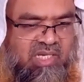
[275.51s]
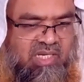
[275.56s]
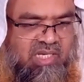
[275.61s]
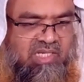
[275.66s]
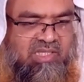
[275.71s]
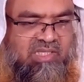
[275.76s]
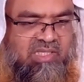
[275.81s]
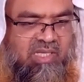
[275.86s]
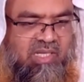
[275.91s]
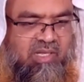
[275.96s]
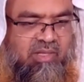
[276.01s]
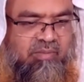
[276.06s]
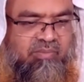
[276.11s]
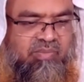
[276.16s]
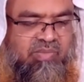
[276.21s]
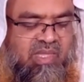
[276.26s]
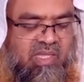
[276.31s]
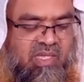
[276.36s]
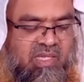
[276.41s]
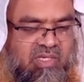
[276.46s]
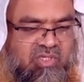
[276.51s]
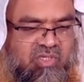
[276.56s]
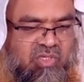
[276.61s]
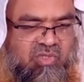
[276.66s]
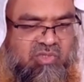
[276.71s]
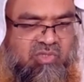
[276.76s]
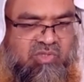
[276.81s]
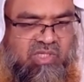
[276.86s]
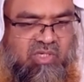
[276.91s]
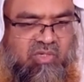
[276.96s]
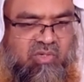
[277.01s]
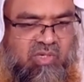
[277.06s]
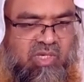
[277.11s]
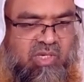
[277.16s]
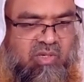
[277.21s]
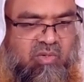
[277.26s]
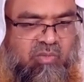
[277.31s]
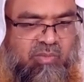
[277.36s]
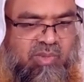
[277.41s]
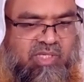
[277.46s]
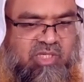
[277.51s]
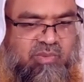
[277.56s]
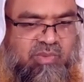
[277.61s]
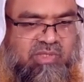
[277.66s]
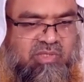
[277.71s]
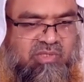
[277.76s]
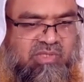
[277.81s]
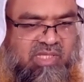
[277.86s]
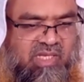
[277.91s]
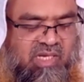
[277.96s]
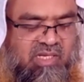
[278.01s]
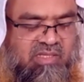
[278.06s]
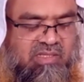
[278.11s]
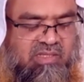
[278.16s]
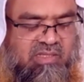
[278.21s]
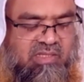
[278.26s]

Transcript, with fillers: টাকা দেয়া সহযোগিতা করা কোনো বাধ্যবাধকতা নেই